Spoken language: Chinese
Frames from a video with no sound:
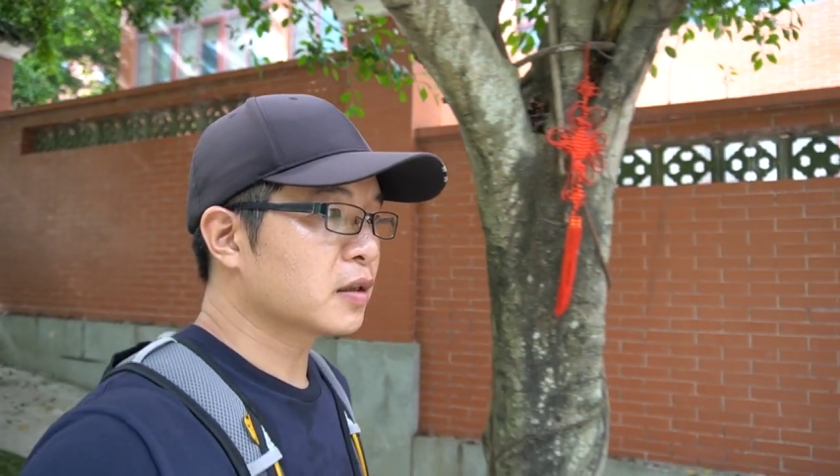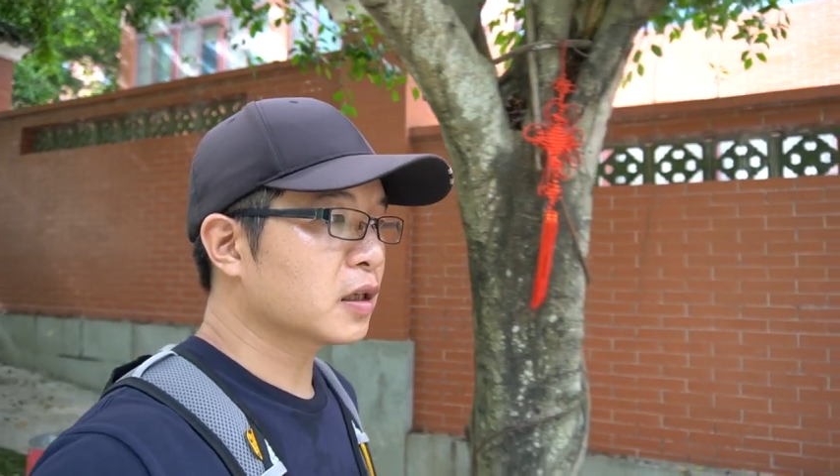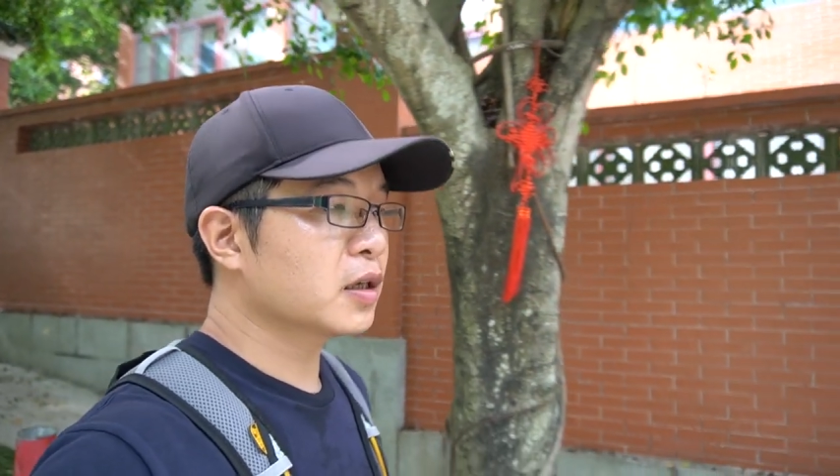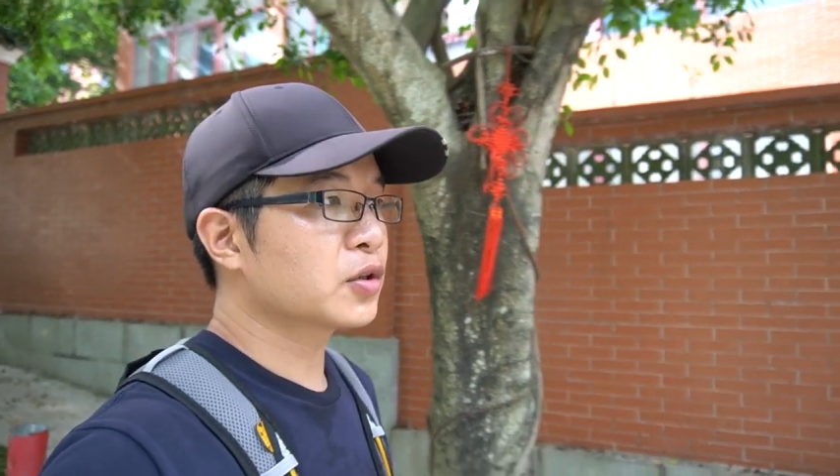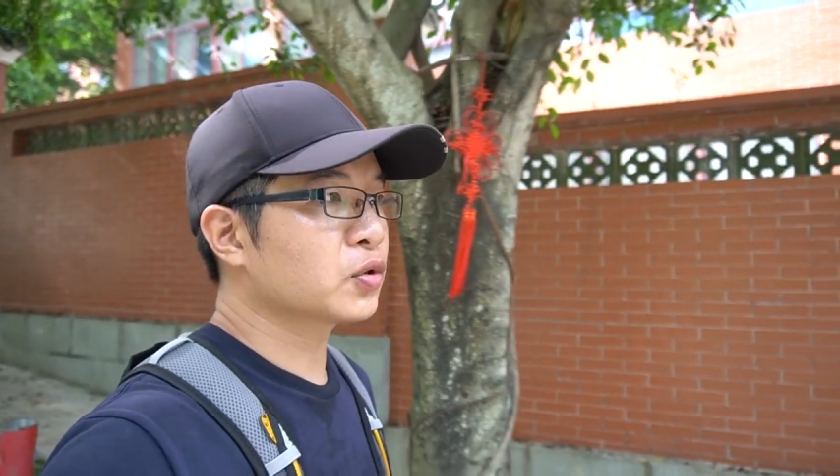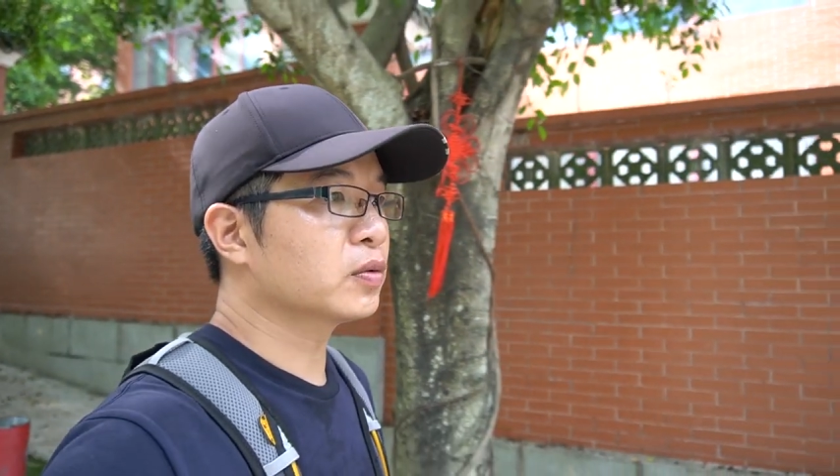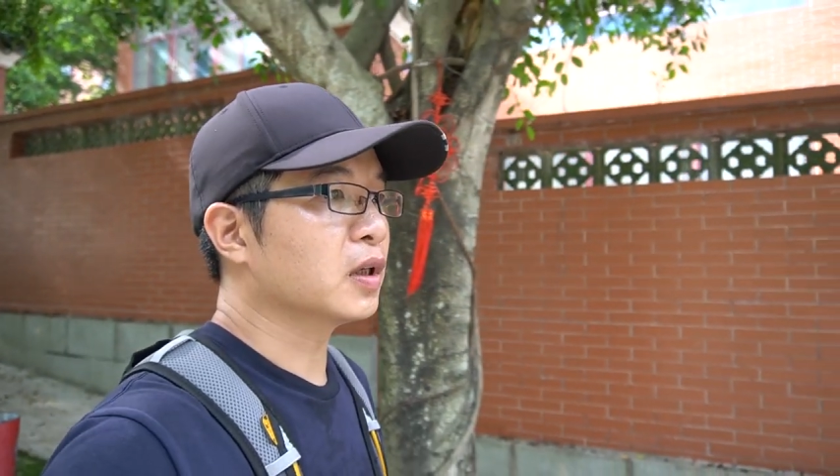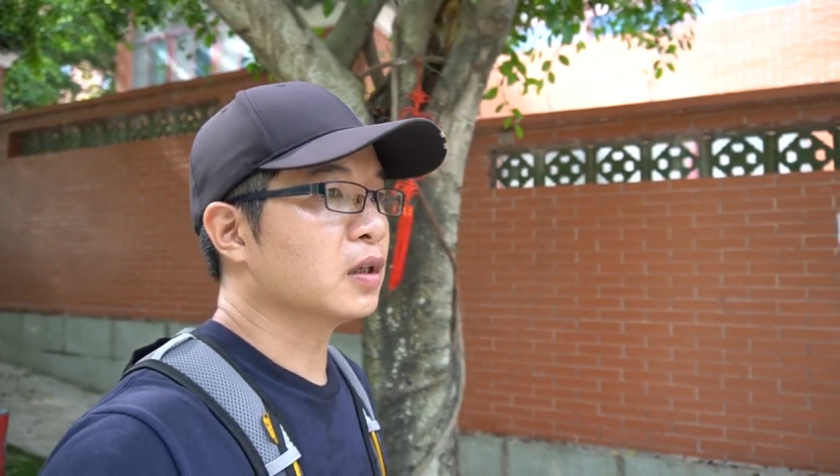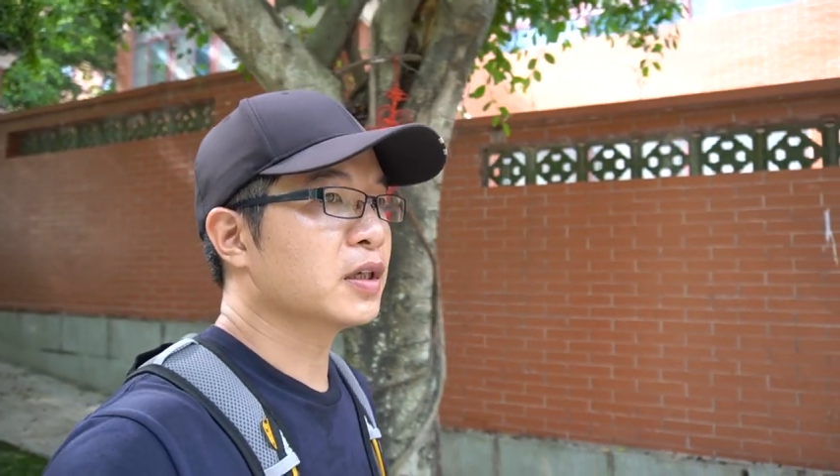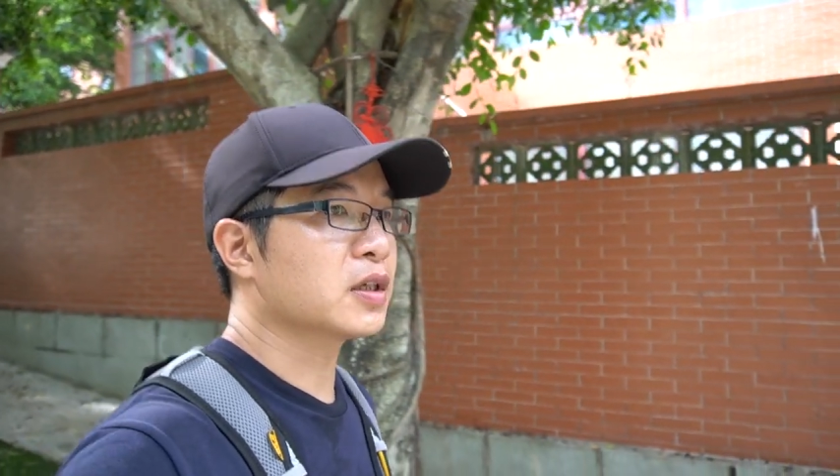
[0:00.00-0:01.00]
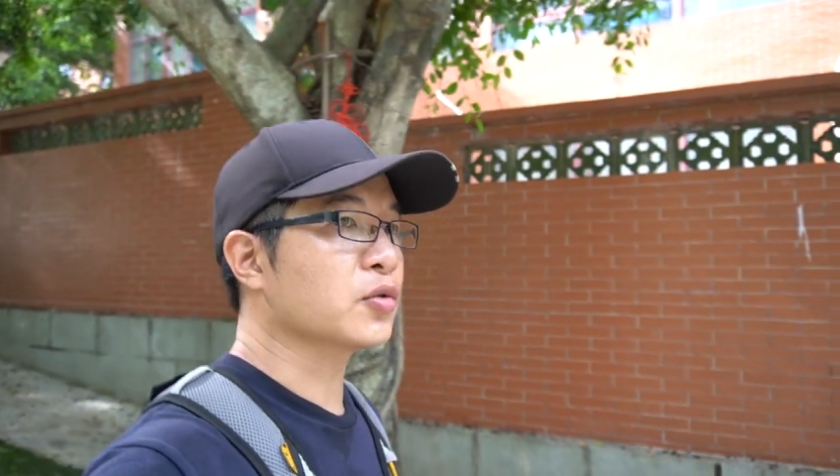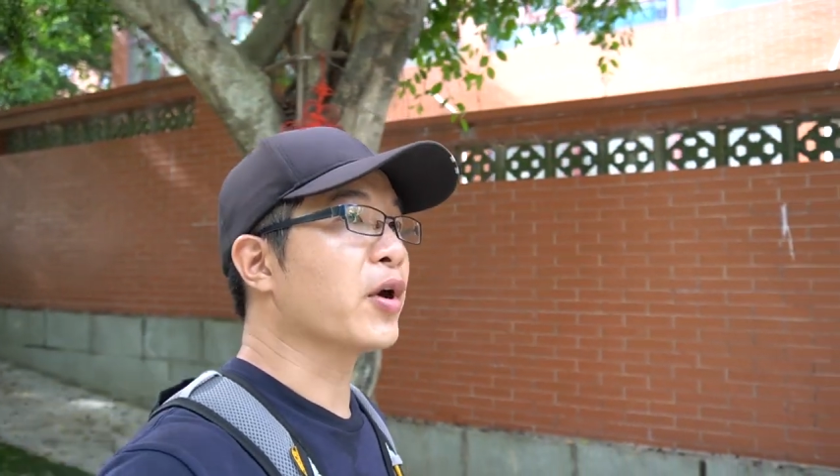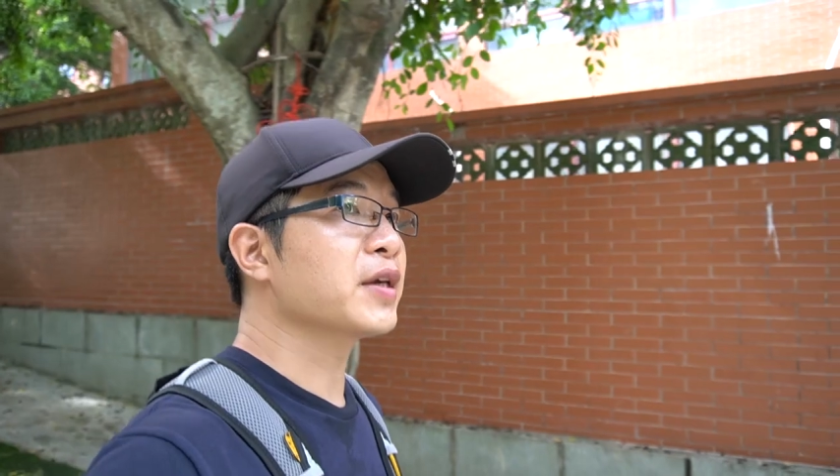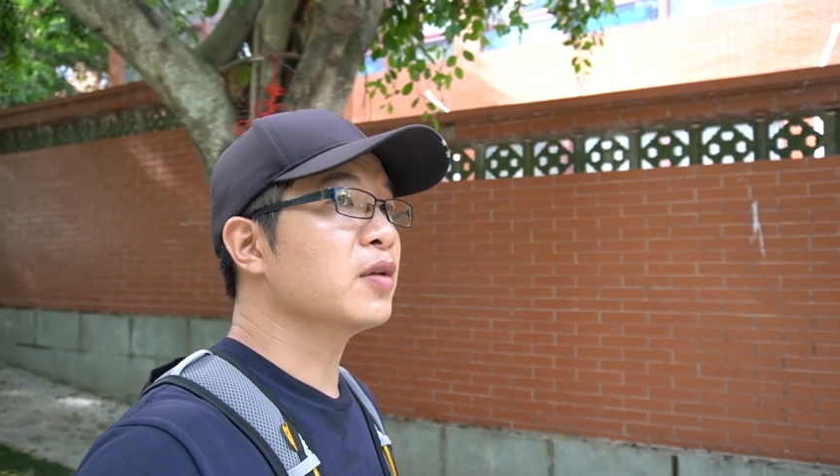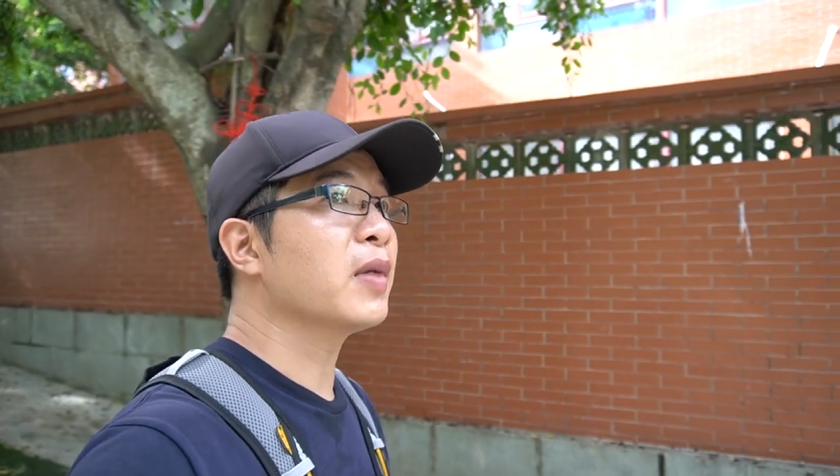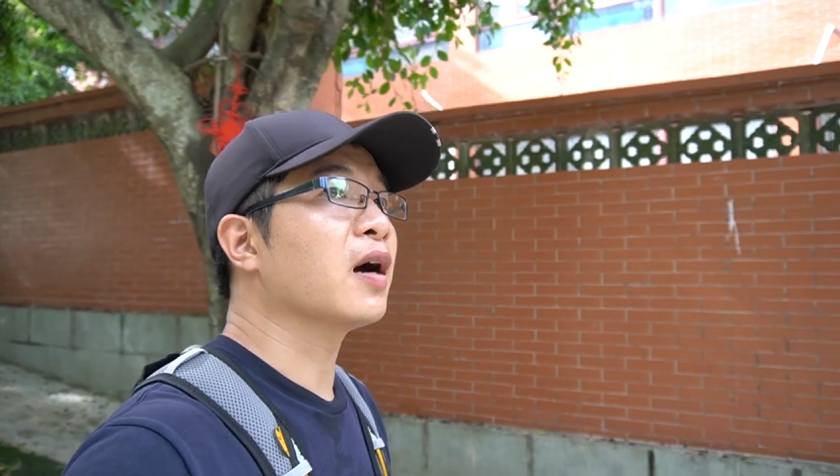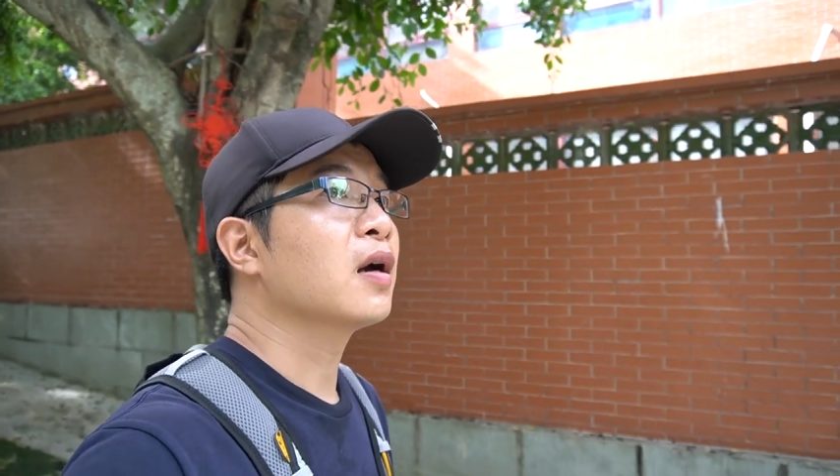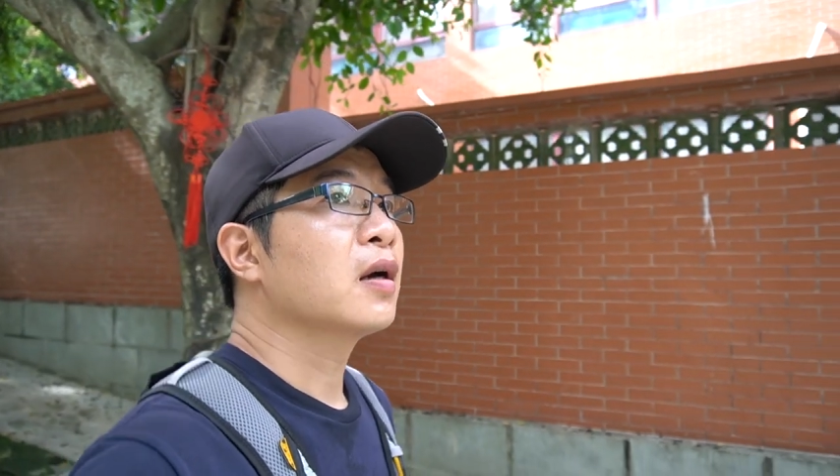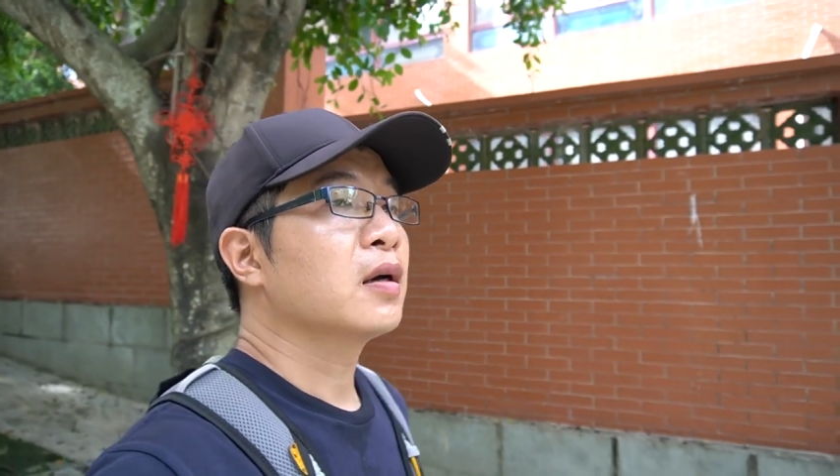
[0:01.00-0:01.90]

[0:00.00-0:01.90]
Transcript: 特殊的历史原因吧，